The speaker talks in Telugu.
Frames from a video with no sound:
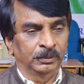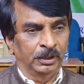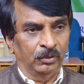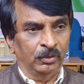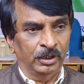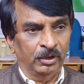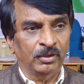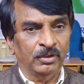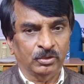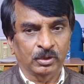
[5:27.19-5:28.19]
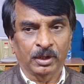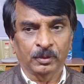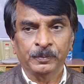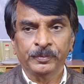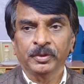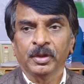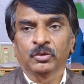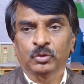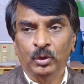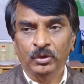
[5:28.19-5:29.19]
నిర్వ నిర్వహిస్తున్నారు
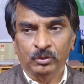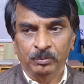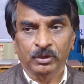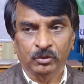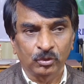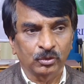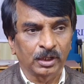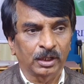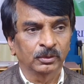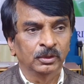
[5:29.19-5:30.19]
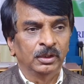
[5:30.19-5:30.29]
స్టూడెంట్స్ని మీరు చూస్తున్నారు